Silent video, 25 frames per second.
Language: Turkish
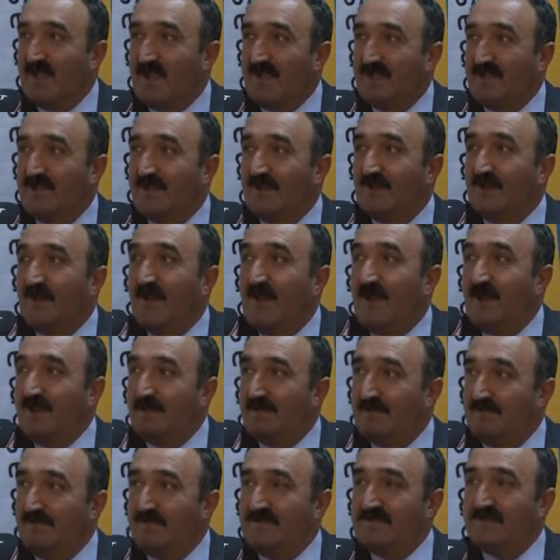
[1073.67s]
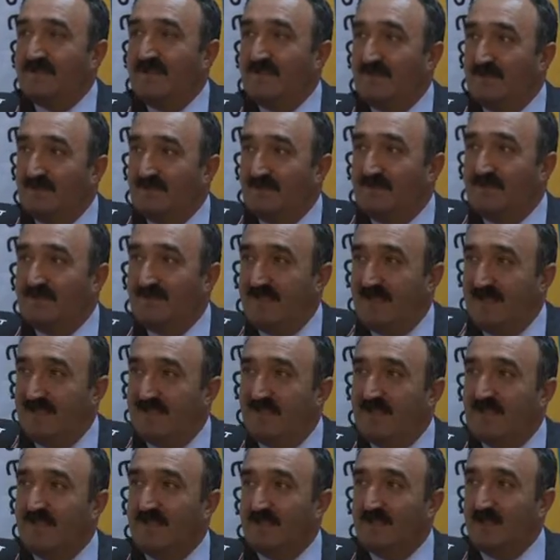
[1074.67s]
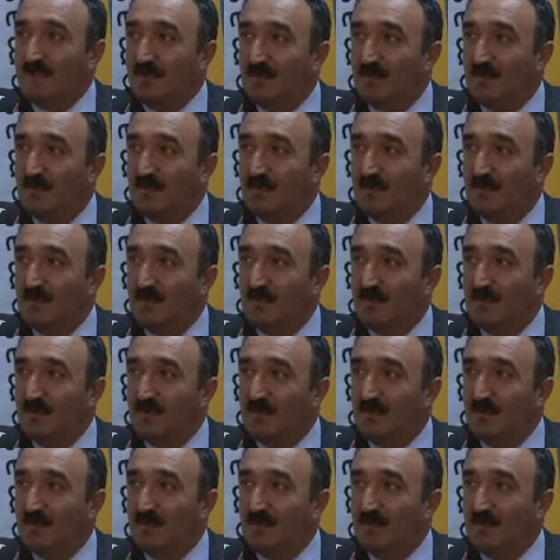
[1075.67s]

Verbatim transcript: Yani a, bizler dernek ya